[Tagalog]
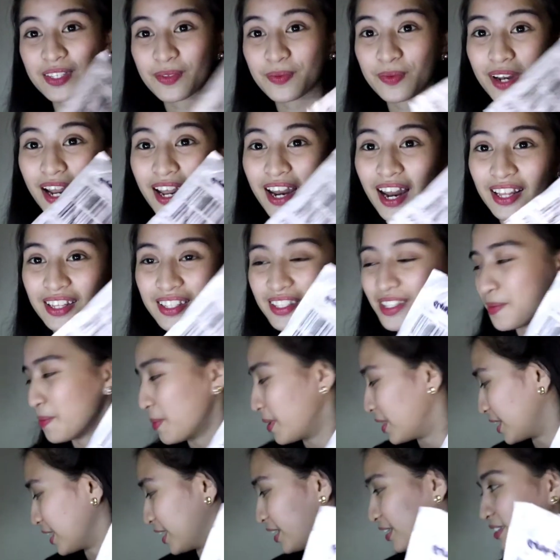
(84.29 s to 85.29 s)
Simulan natin sa
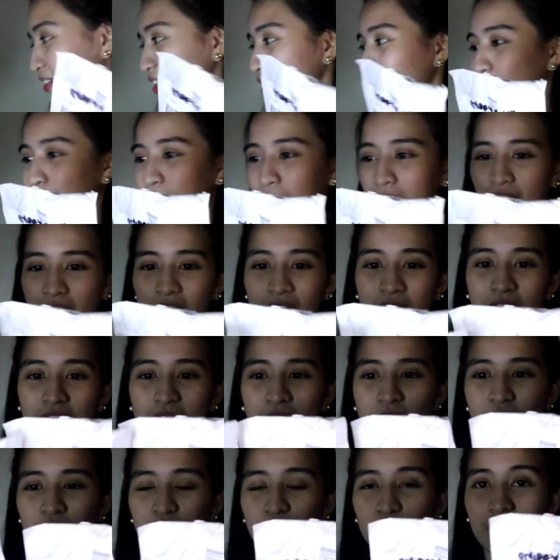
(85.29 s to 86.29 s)
maliit. Ano ba?
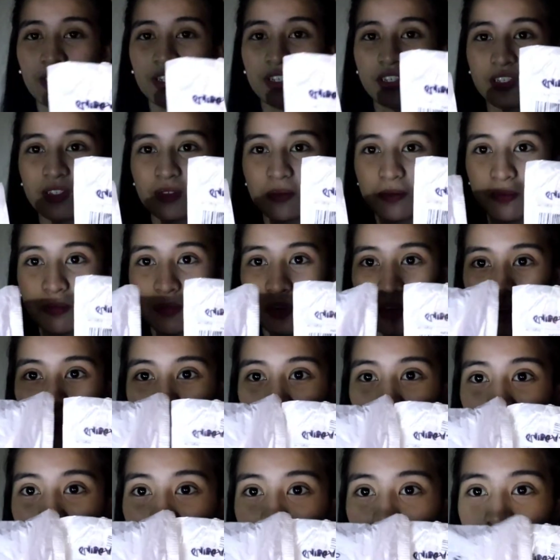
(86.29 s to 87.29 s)
Which one is, ano?